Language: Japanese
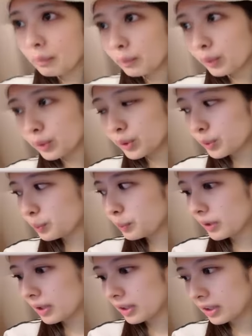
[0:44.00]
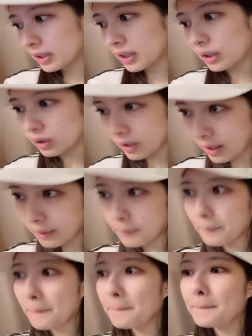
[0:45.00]
もう準備はできたので
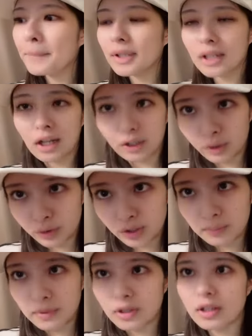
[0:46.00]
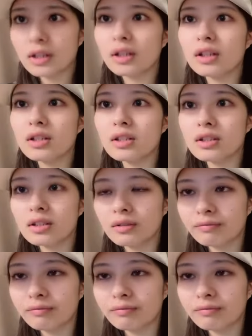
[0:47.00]
キャリーを閉めるだけです